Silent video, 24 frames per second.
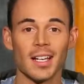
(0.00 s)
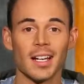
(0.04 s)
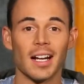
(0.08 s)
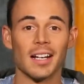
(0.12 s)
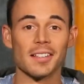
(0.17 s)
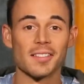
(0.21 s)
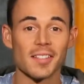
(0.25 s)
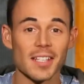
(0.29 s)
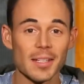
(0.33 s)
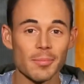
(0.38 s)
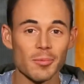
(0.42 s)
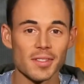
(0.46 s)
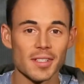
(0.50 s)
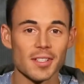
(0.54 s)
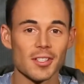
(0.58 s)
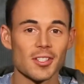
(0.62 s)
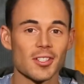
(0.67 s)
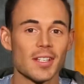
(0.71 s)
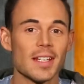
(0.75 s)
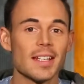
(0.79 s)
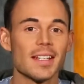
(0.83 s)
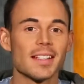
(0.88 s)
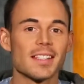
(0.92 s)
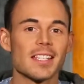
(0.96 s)
Also ich muss
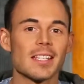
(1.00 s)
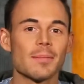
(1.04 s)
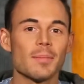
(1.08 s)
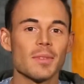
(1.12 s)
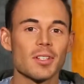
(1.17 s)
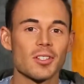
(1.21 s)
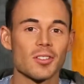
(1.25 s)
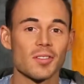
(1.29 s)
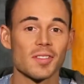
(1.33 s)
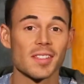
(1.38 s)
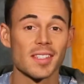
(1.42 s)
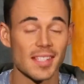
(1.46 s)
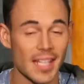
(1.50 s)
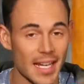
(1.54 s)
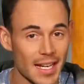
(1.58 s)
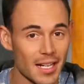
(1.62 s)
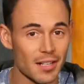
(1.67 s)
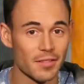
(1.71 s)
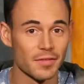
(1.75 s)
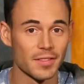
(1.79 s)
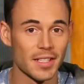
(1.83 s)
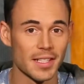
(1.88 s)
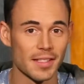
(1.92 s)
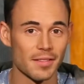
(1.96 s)
gestehen, dass ich mich schon sehr
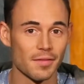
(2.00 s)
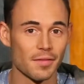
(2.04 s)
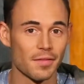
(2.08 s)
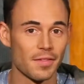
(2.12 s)
auf diesen